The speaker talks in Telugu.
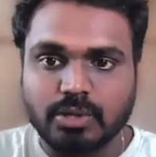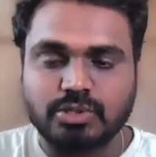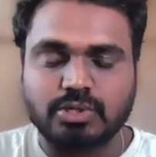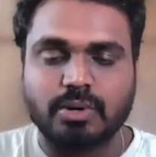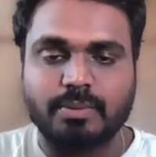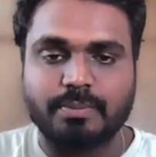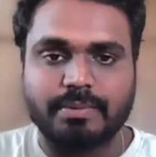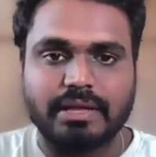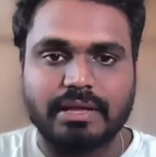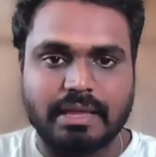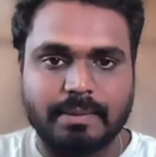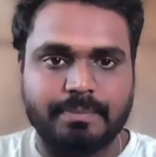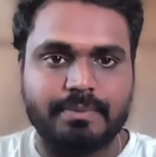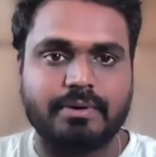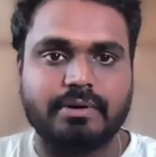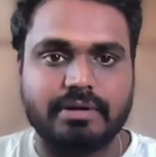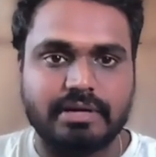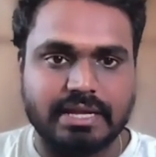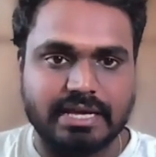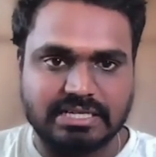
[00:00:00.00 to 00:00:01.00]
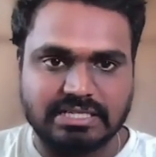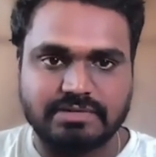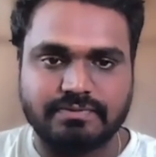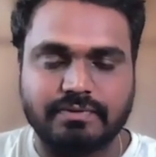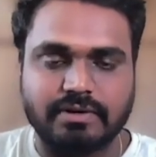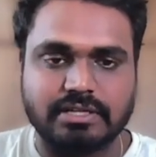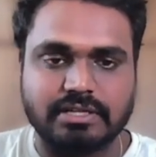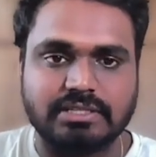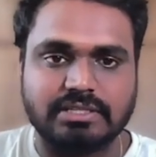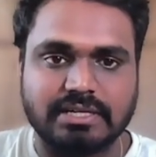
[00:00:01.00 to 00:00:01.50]
సో ఇప్పుడు నెక్స్ట్
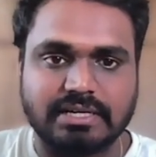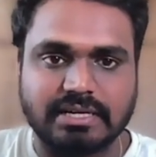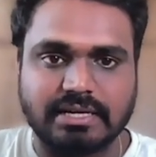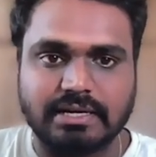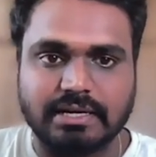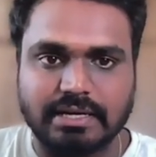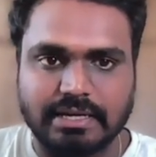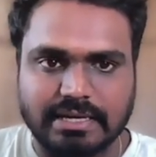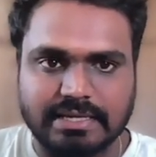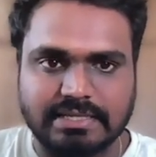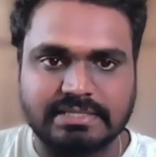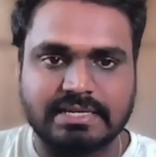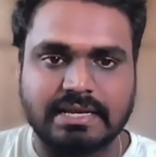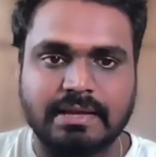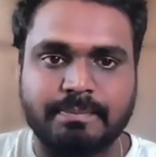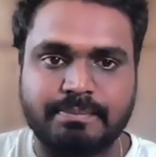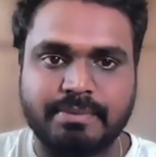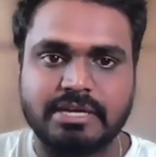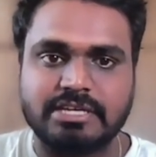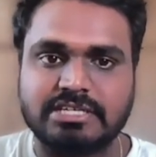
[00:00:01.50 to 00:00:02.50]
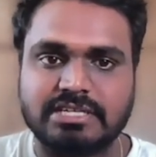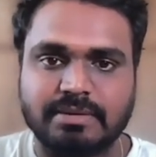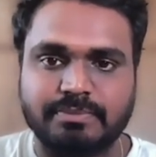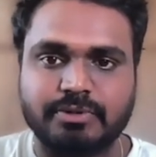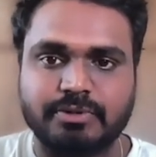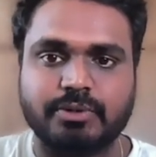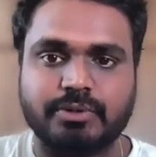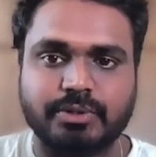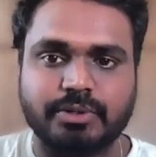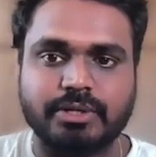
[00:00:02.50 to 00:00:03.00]
ఫర్దర్గా స్టెప్ బై స్టెప్
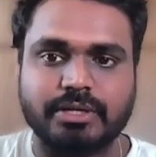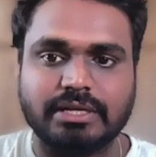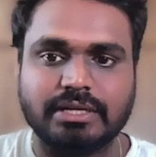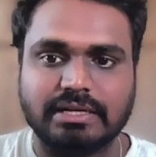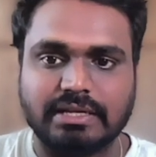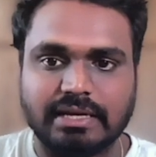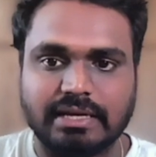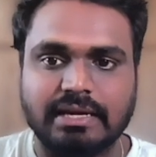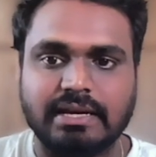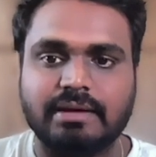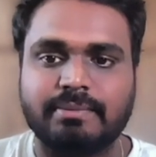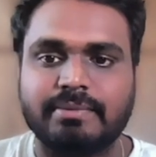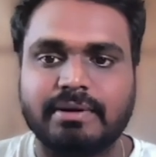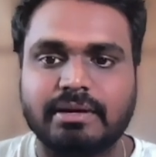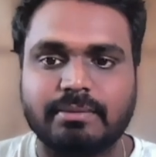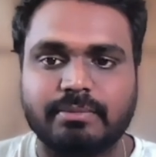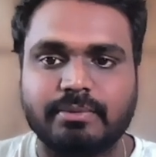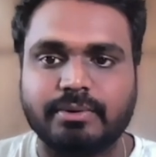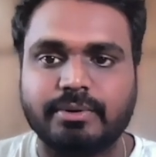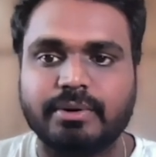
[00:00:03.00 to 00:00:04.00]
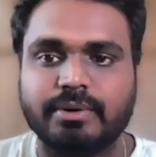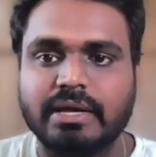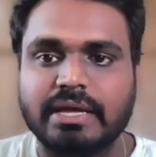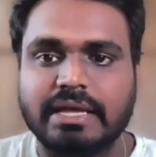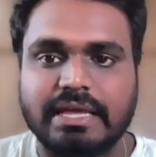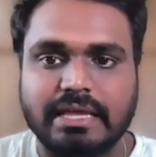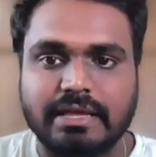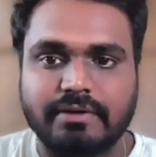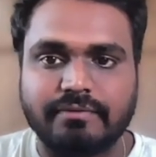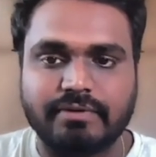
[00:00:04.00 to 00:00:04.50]
ట్యూటోరియల్ ఎలా మనము
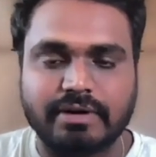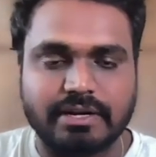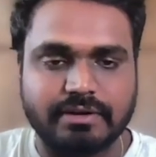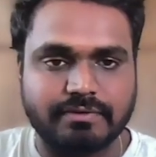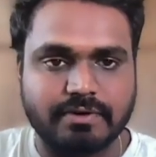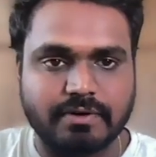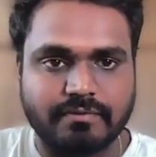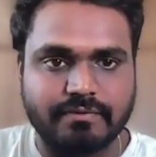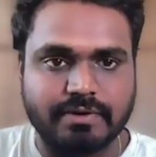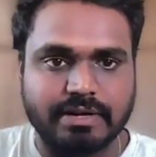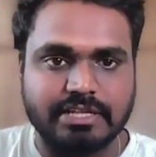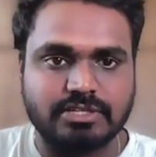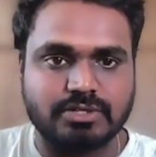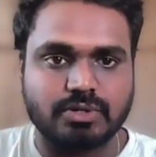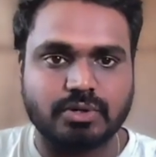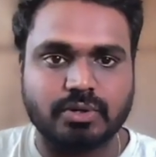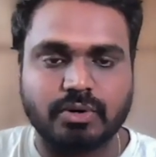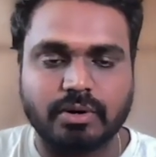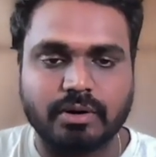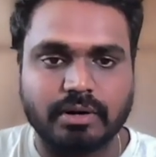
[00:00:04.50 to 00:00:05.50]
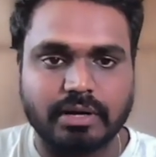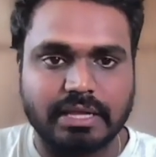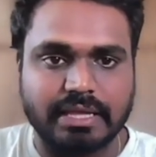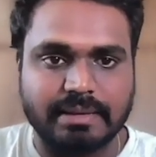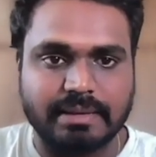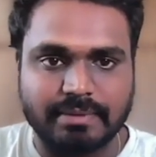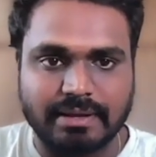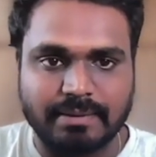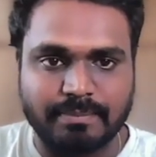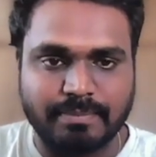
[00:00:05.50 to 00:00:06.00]
ఈ ఫర్ ఎవర్ ఫ్రీ జోహో
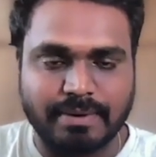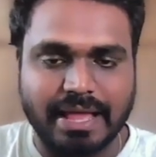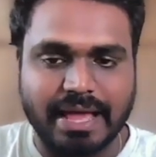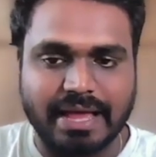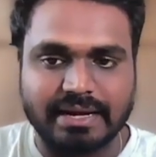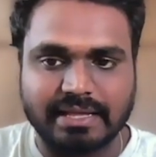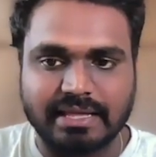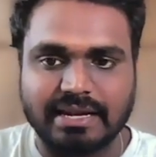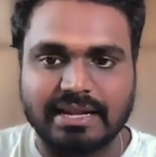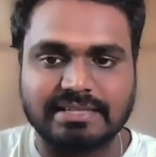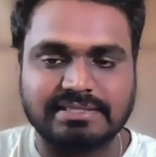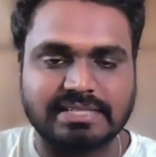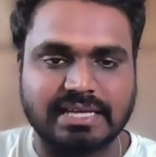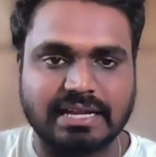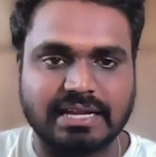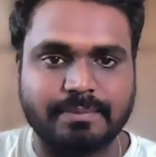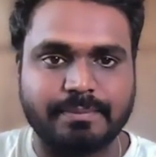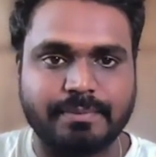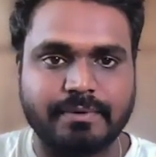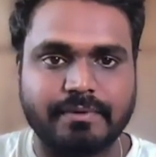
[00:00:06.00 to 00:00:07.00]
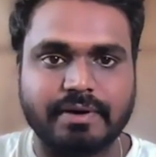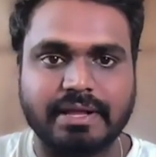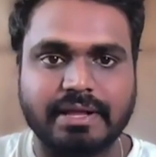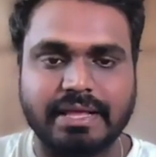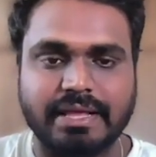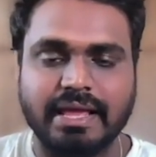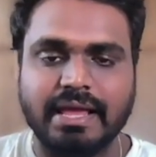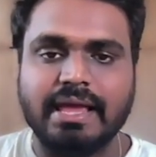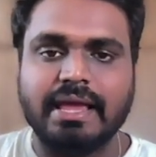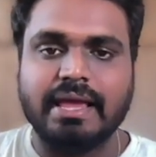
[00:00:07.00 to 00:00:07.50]
ఈమెయిల్ ప్లాన్కి ఎలా సైన్ అప్
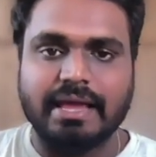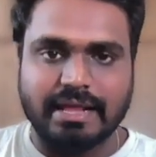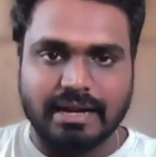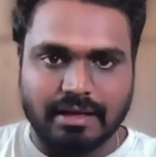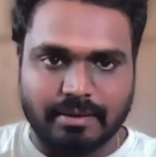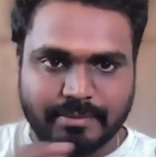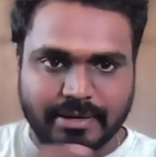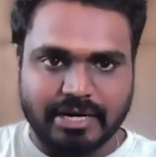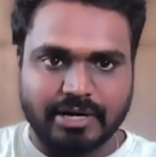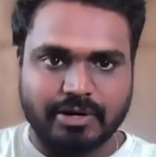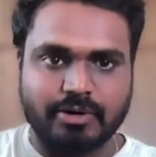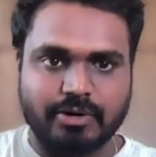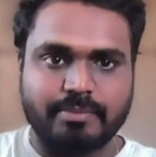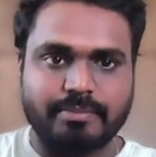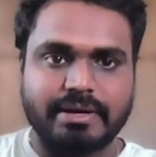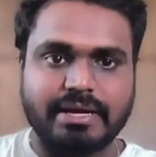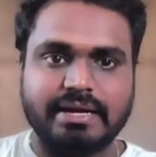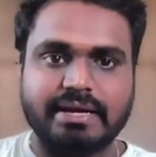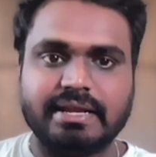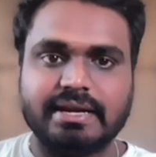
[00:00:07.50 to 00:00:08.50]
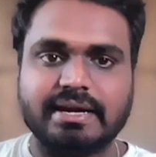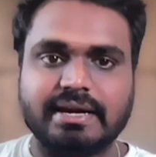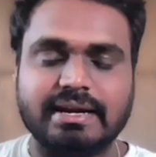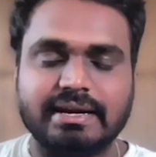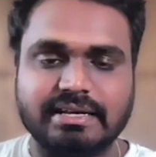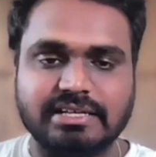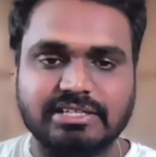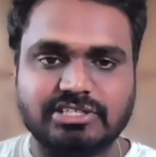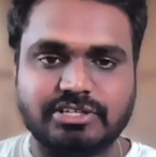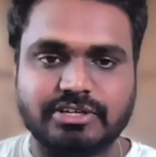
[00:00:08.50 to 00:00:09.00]
అవ్వాలి ఎలా మన డొమైన్ ఇక్కడ
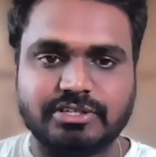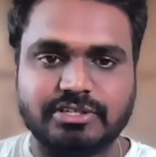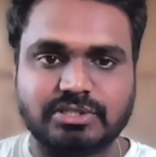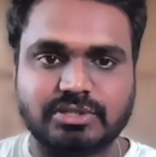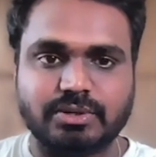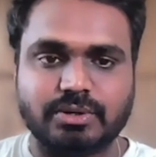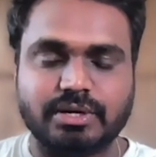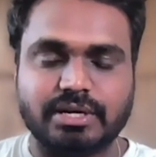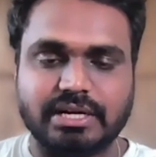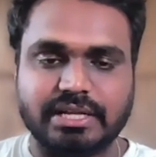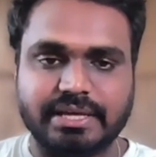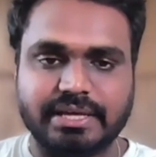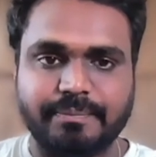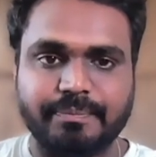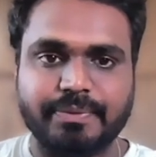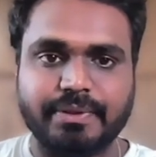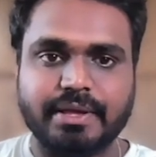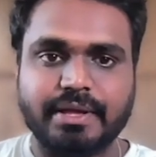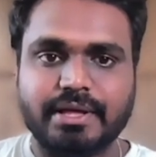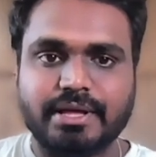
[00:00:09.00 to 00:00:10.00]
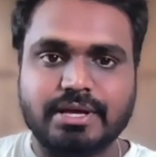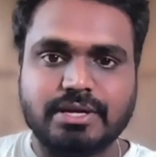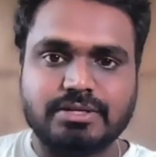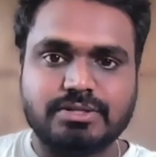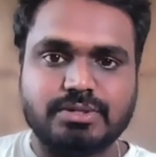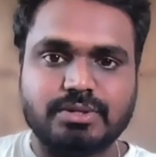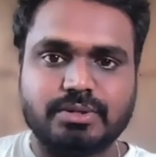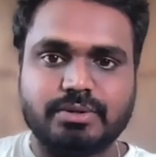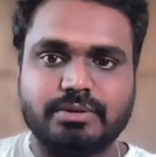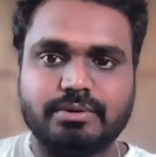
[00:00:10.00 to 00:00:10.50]
లింక్ చేసుకోవాలి
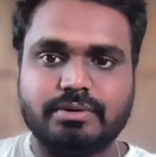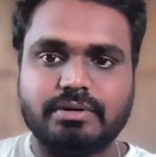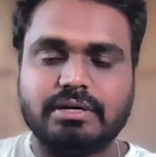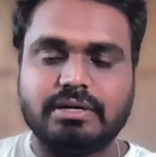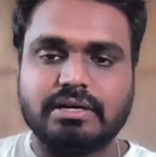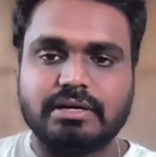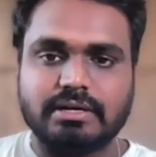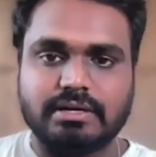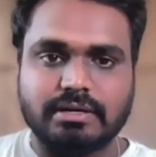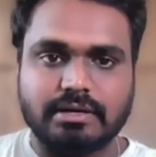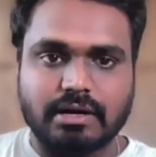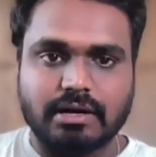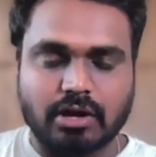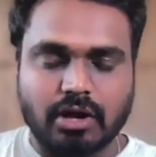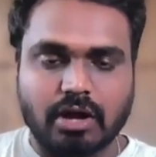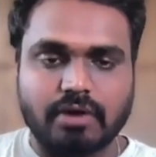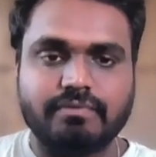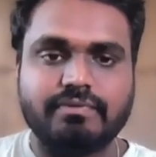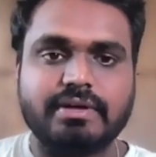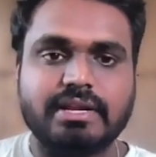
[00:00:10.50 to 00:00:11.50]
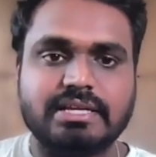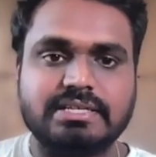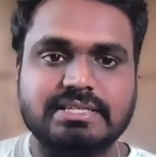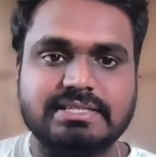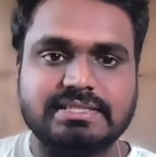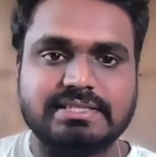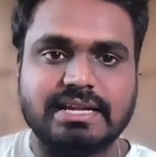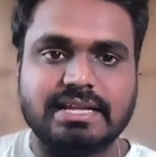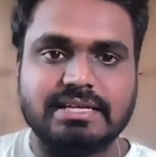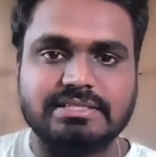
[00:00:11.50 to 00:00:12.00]
సో
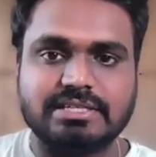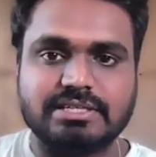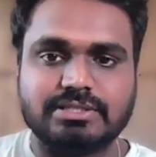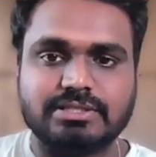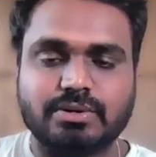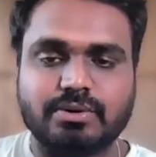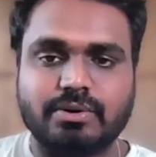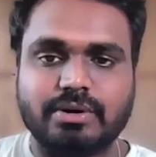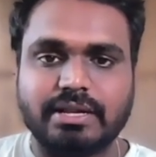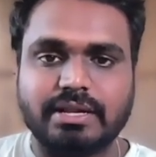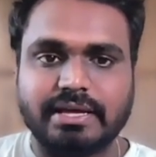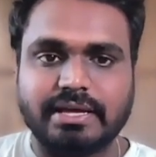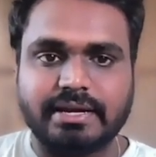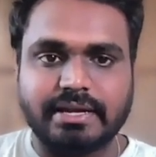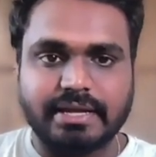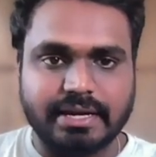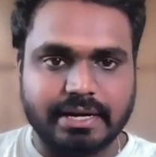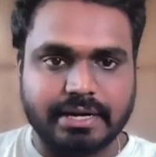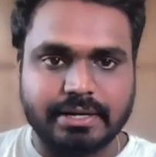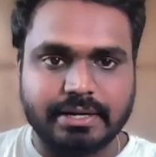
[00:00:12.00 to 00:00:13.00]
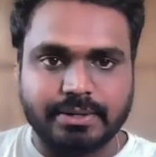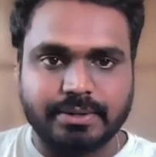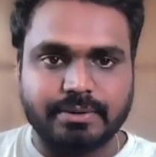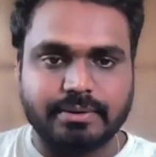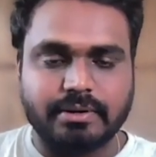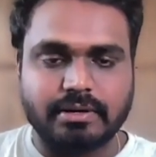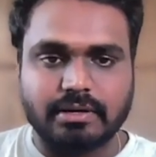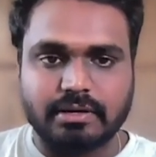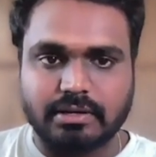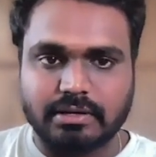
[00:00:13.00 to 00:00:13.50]
కాన్ఫిగరేషన్స్ ఎలా చేసుకోవాలి అనే
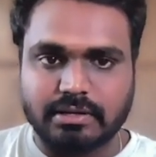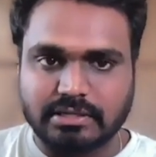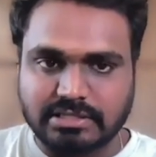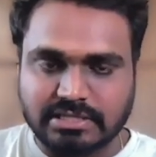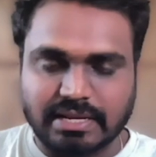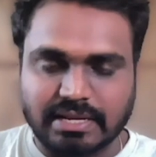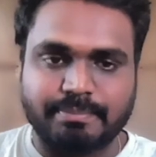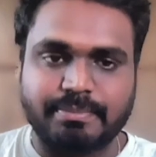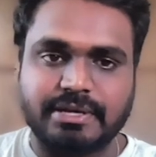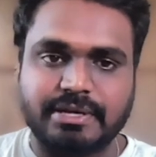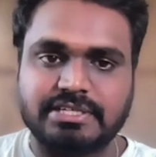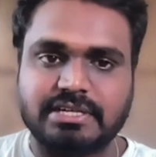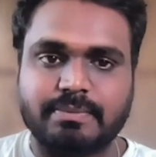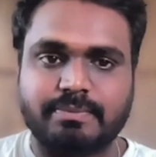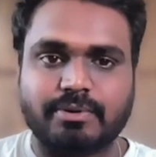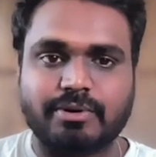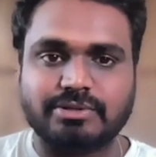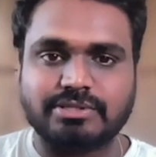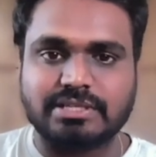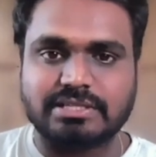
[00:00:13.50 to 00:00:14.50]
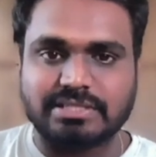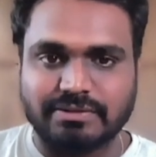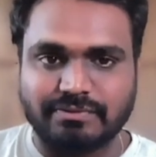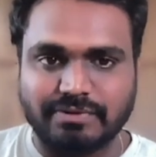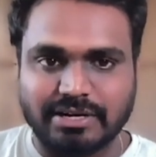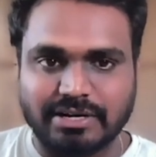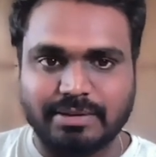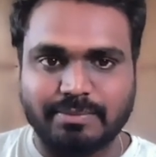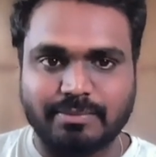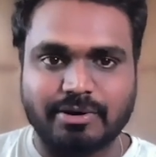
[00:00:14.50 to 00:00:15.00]
స్టెప్ బై స్టెప్ ప్రాసెస్ని
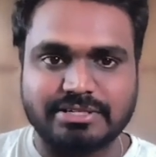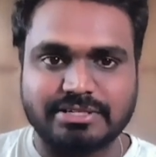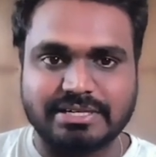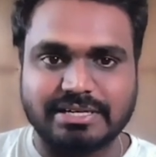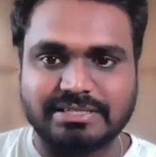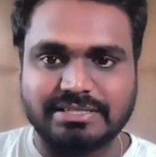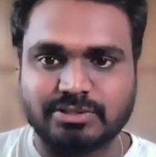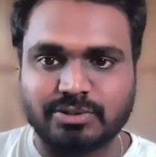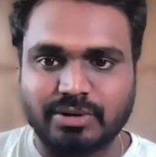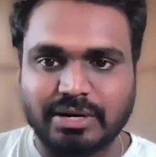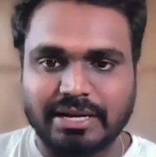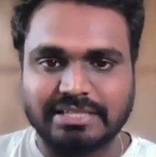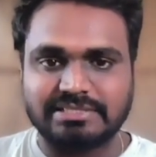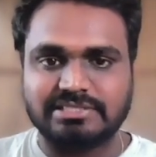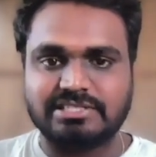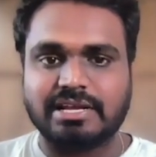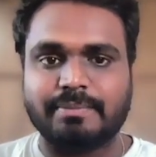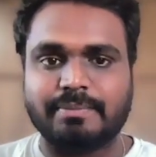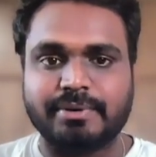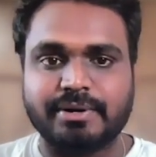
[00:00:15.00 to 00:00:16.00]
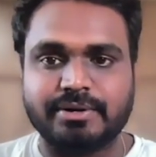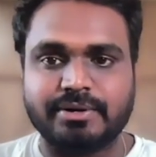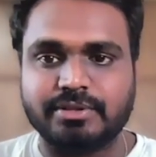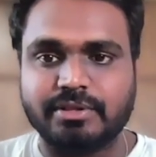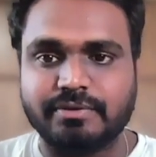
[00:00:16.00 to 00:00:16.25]
విల్ డిమాన్స్ట్రేట్ సో లెస్ జంప్ ఇన్ టు ద